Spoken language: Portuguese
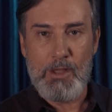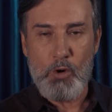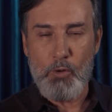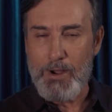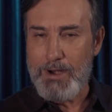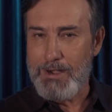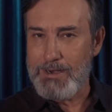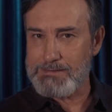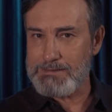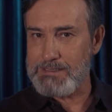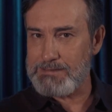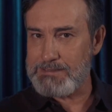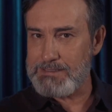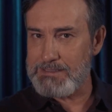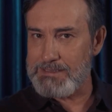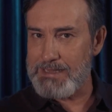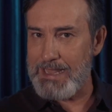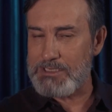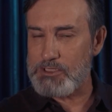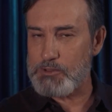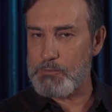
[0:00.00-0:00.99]
Qual é a
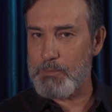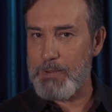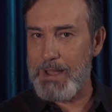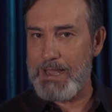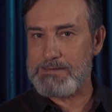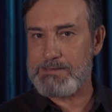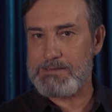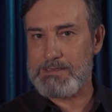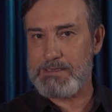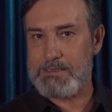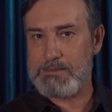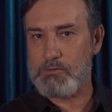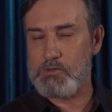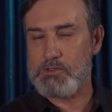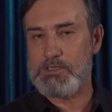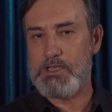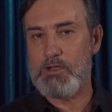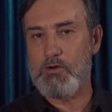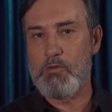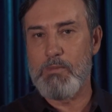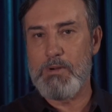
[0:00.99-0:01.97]
necessidade básica do
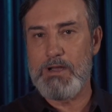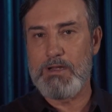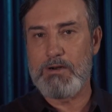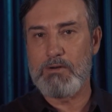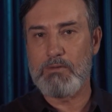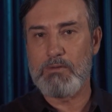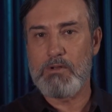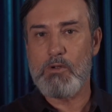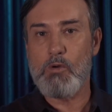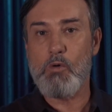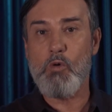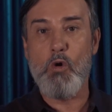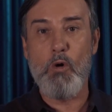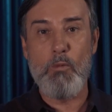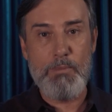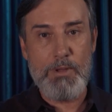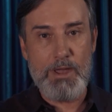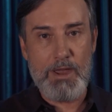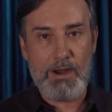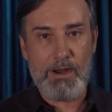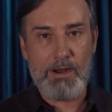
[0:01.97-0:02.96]
ser humano?
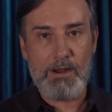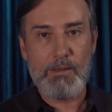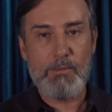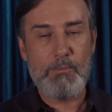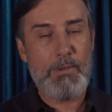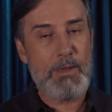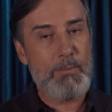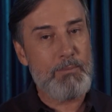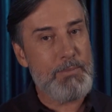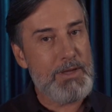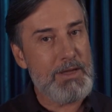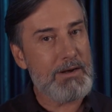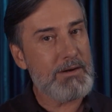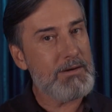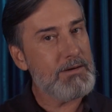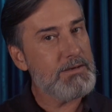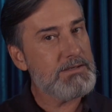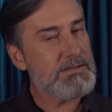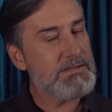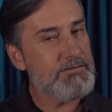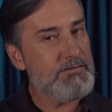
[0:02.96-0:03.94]
Comer, beber
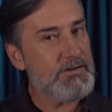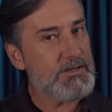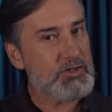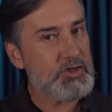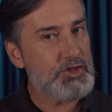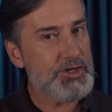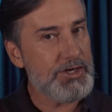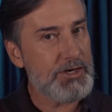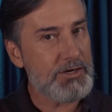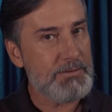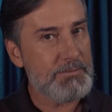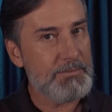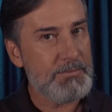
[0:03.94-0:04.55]
e se vestir.